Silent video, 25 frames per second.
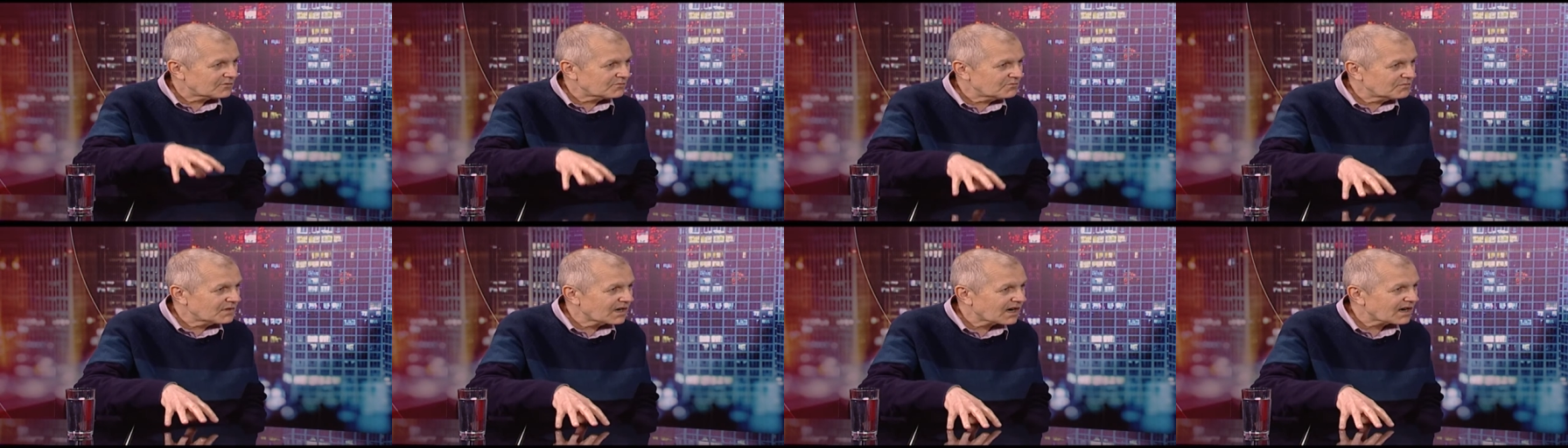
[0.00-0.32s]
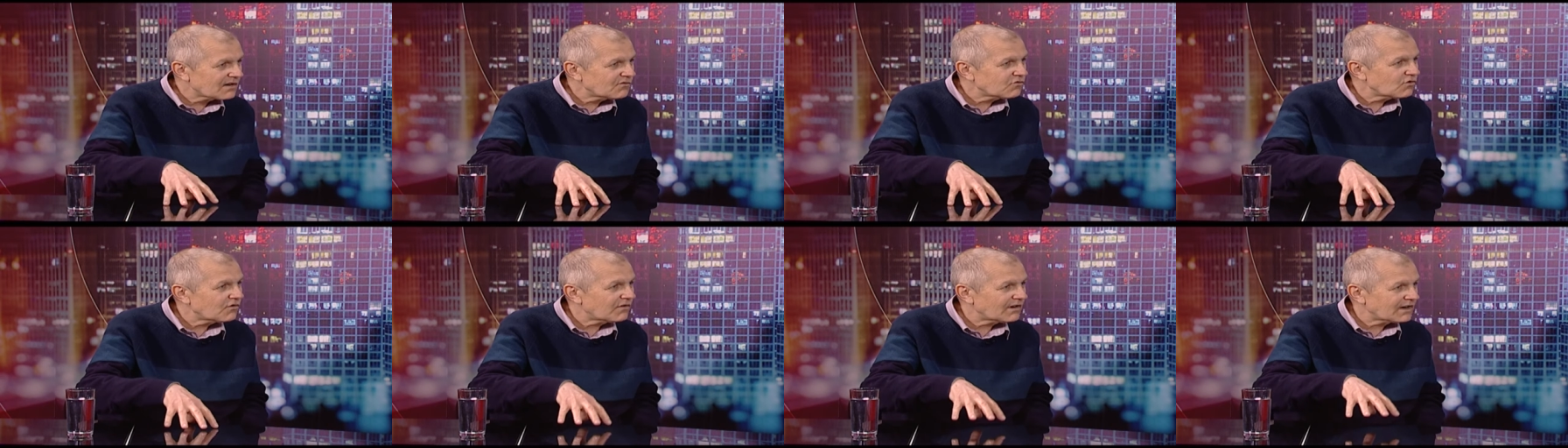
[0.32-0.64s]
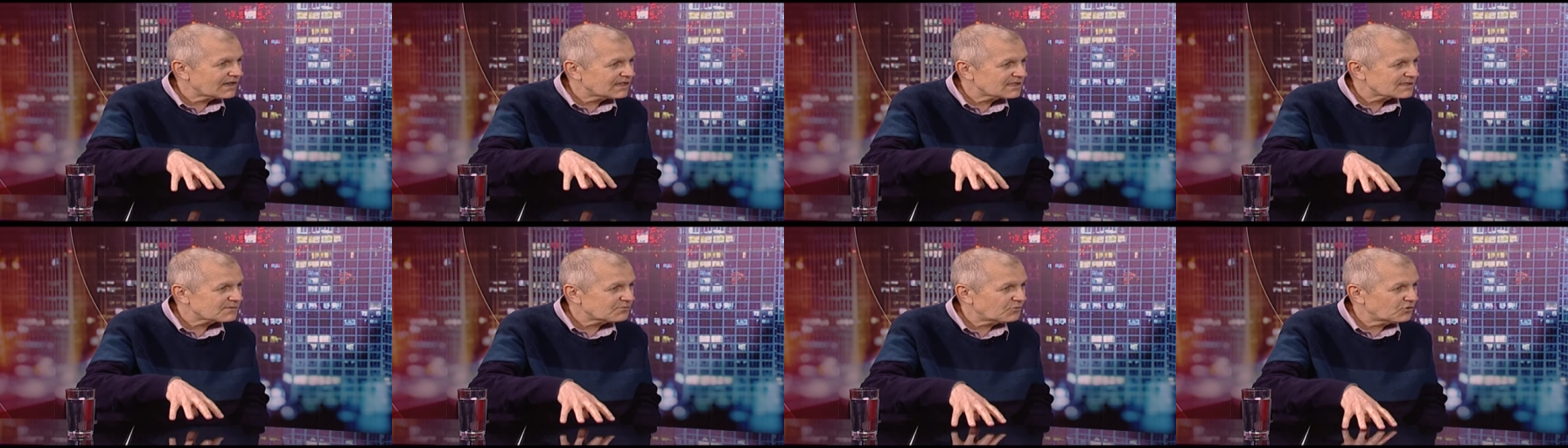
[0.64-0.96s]

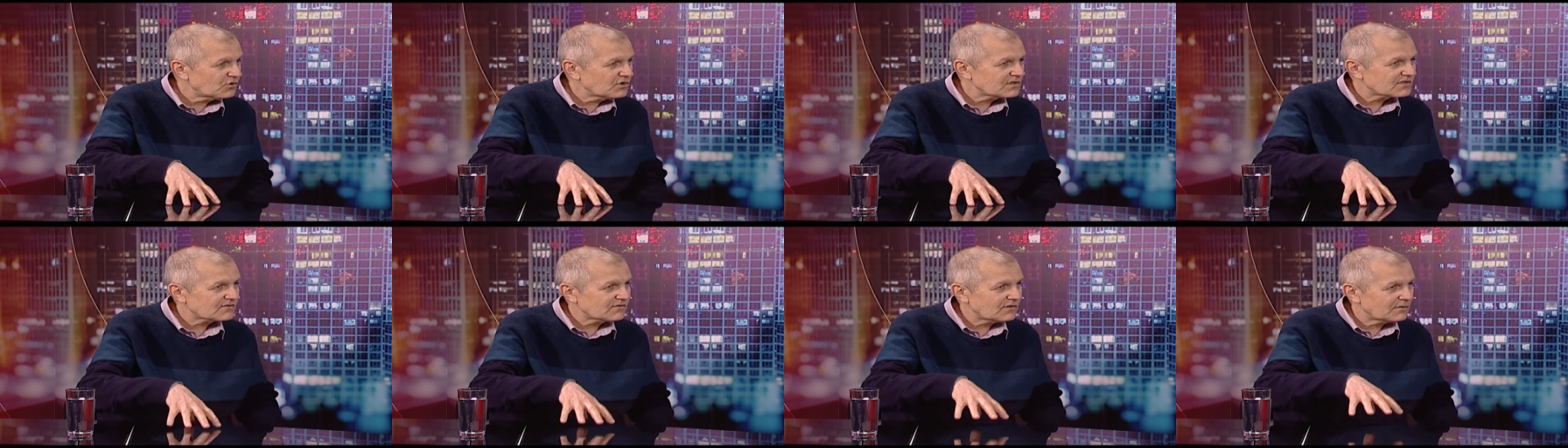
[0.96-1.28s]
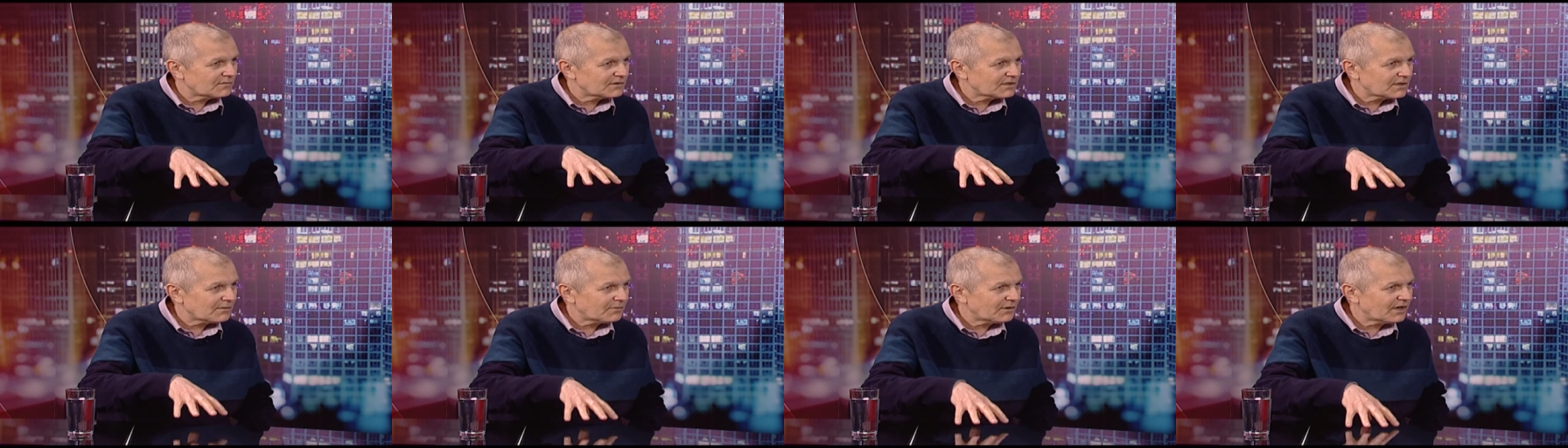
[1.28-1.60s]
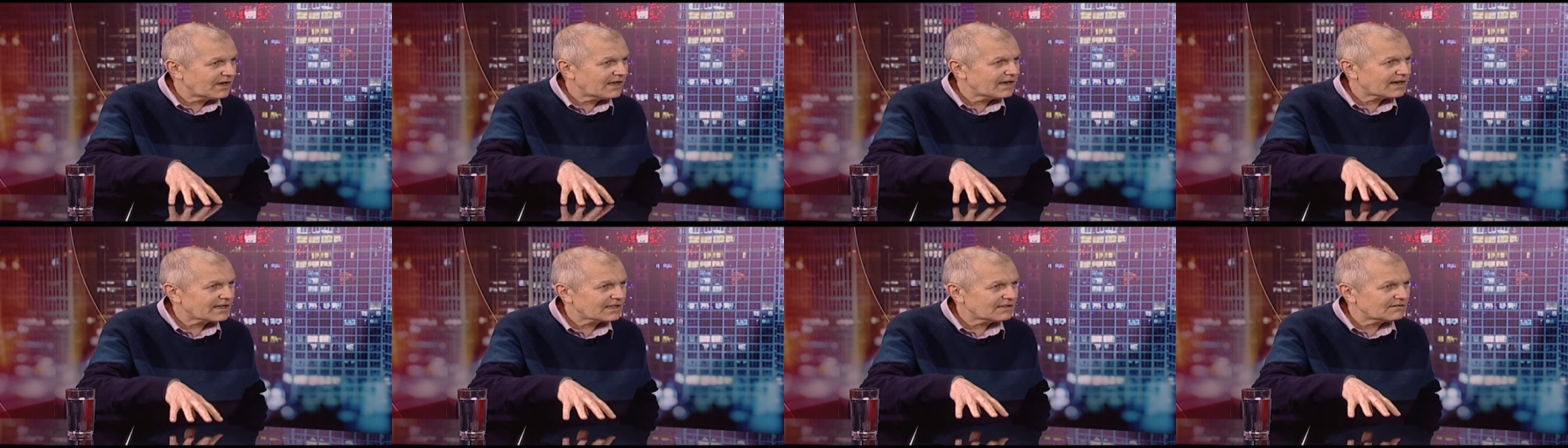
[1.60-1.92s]
мирового господства,
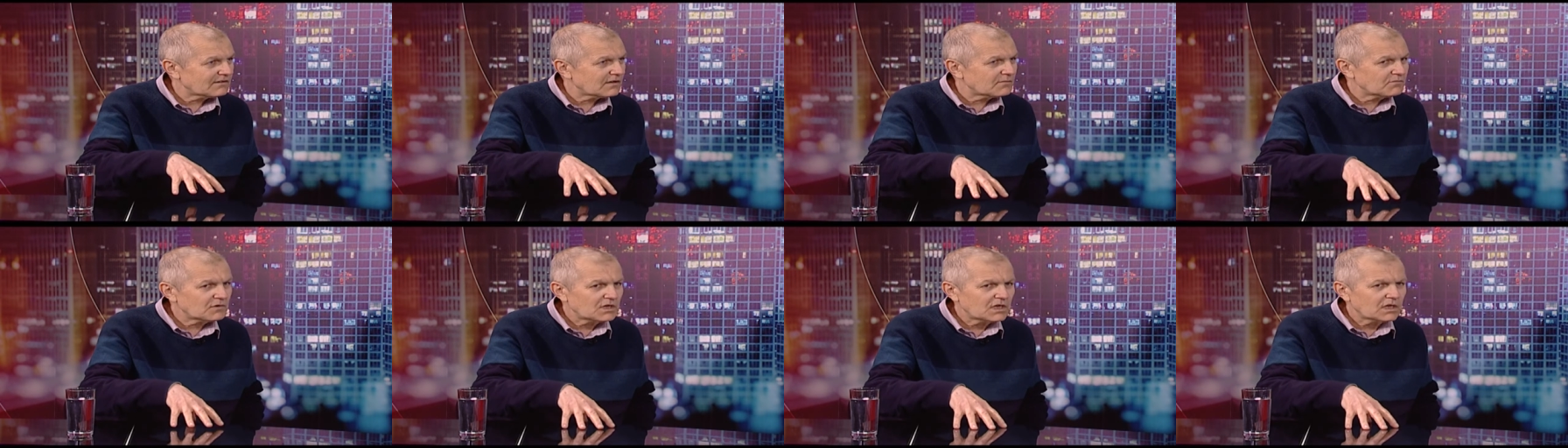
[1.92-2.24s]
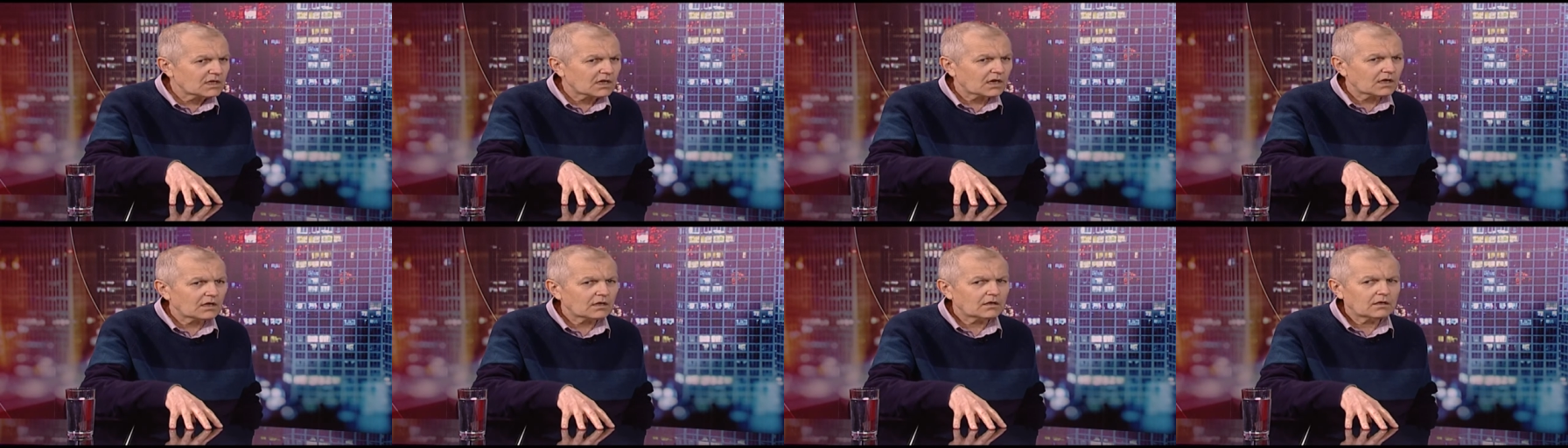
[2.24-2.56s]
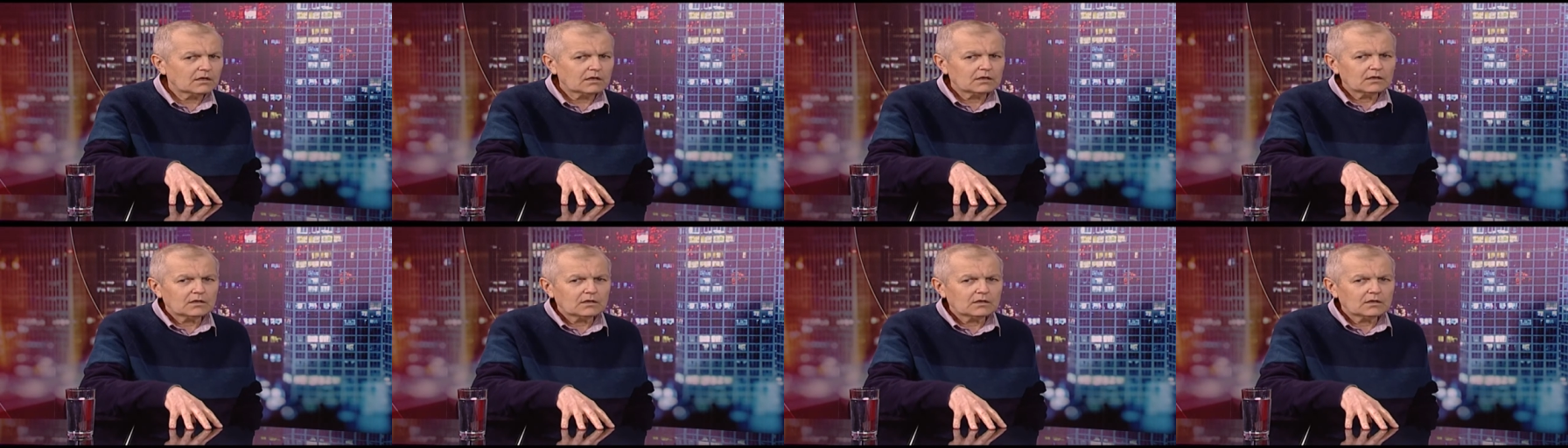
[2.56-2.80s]
монополярного мира.